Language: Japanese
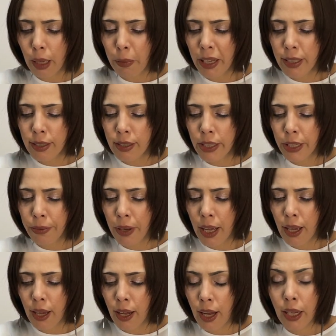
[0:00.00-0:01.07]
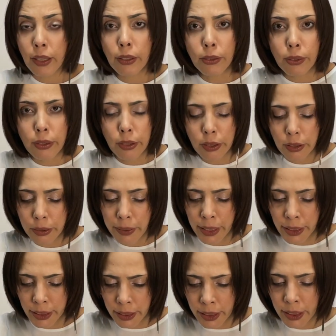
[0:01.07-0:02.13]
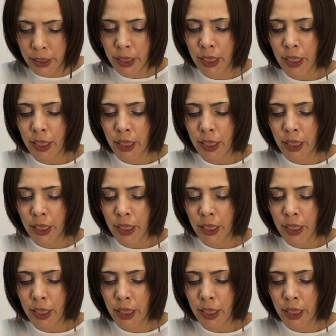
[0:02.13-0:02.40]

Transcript: 別には反応する割に、